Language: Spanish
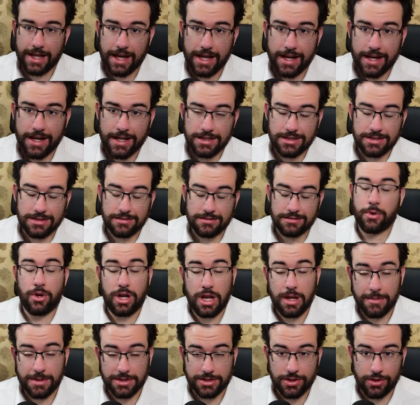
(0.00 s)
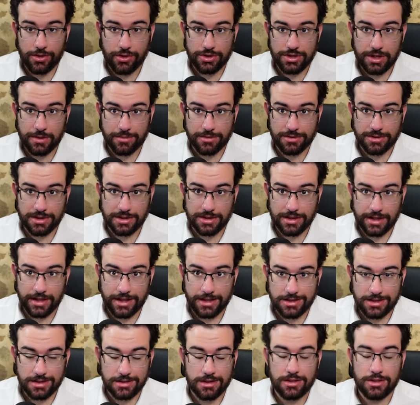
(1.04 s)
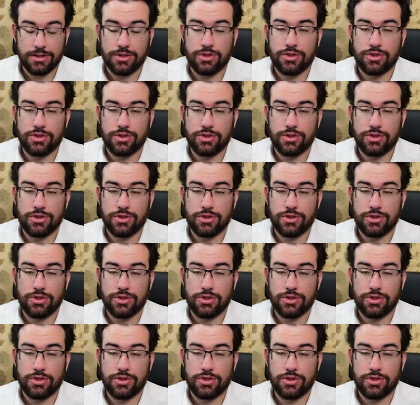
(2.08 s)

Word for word: guerras, problemas con los tipos de interés,